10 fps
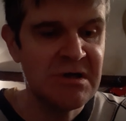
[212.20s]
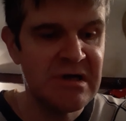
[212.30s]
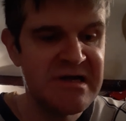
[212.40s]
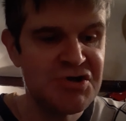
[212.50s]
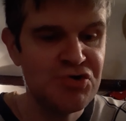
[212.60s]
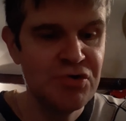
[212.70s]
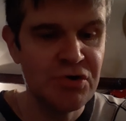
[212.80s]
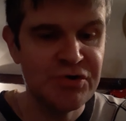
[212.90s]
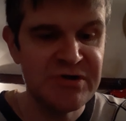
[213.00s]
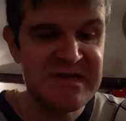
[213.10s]
les
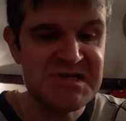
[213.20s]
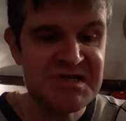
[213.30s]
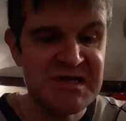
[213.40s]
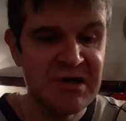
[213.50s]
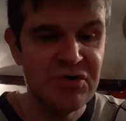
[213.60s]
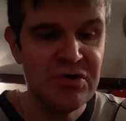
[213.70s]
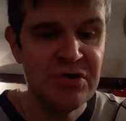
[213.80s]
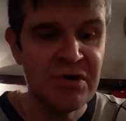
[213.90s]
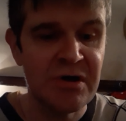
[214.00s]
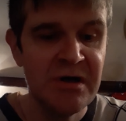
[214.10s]
jours de
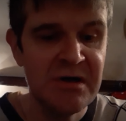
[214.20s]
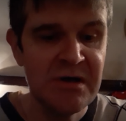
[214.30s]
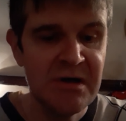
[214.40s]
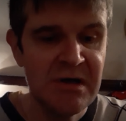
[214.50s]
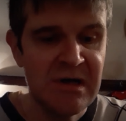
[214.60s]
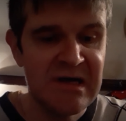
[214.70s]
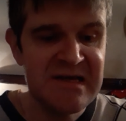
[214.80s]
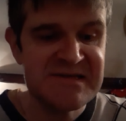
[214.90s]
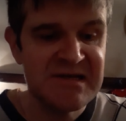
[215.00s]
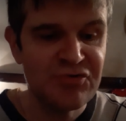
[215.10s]
déchirure,
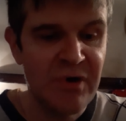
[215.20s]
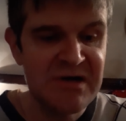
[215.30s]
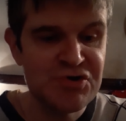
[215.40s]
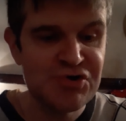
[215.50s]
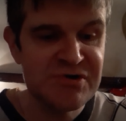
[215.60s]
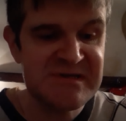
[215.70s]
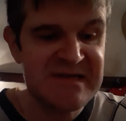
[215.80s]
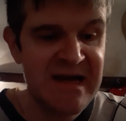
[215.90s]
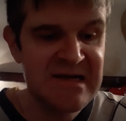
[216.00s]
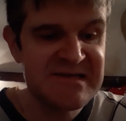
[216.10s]
les étoiles au
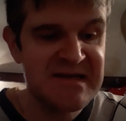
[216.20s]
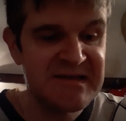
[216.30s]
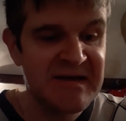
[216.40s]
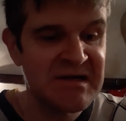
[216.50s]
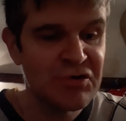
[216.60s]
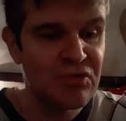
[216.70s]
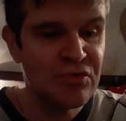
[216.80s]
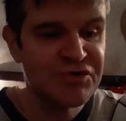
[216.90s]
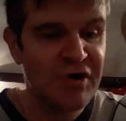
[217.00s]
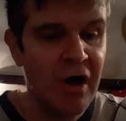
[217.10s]
ciel
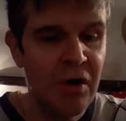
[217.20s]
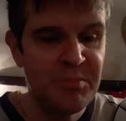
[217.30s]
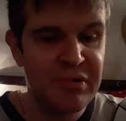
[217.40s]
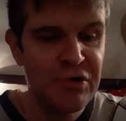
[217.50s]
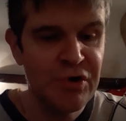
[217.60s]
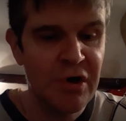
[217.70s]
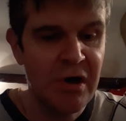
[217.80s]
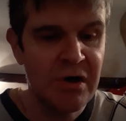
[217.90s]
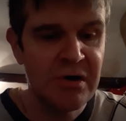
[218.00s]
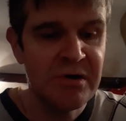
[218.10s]
s'éteindront en
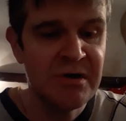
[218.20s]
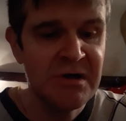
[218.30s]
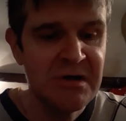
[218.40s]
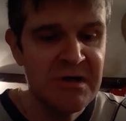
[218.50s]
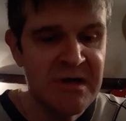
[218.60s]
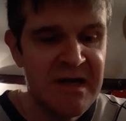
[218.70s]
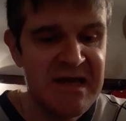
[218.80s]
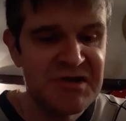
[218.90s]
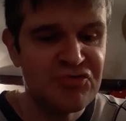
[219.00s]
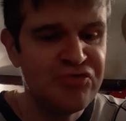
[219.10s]
pleurant,
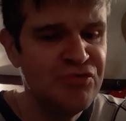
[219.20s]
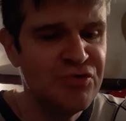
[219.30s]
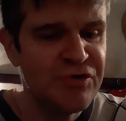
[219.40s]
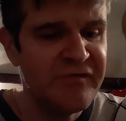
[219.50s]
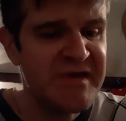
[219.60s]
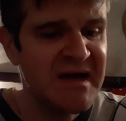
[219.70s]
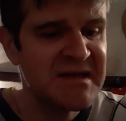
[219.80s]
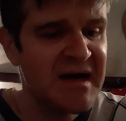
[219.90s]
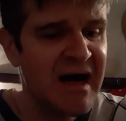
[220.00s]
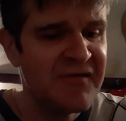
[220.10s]
et tout
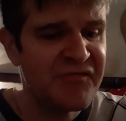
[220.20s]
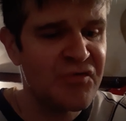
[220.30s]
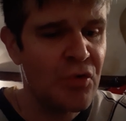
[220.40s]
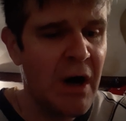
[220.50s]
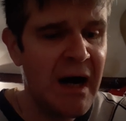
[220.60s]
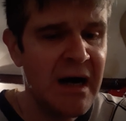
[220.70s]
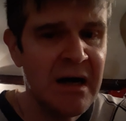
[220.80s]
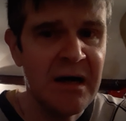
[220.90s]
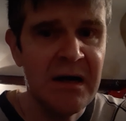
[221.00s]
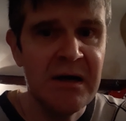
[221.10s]
deviendra
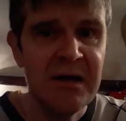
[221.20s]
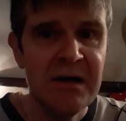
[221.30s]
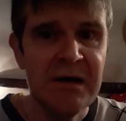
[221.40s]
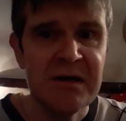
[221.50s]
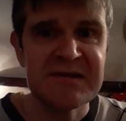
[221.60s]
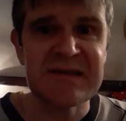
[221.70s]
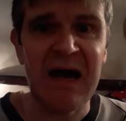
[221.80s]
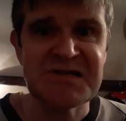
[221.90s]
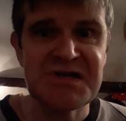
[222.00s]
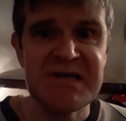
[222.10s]
froid,
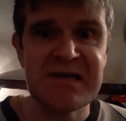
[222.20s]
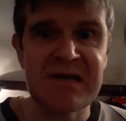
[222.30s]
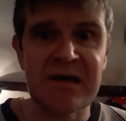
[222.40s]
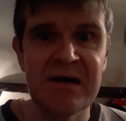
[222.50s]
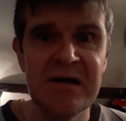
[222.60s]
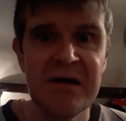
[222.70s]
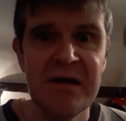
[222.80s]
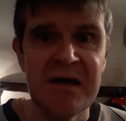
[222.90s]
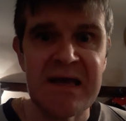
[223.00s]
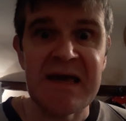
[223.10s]
tragique
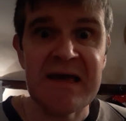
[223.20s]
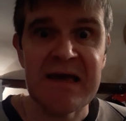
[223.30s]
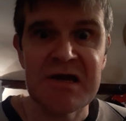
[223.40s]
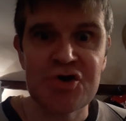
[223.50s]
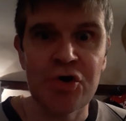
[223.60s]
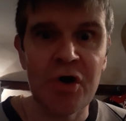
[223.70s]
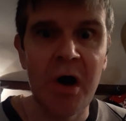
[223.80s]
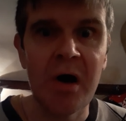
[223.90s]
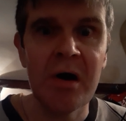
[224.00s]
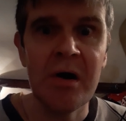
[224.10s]
et
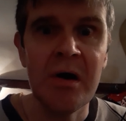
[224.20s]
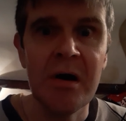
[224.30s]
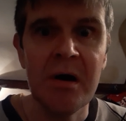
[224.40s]
écœurant.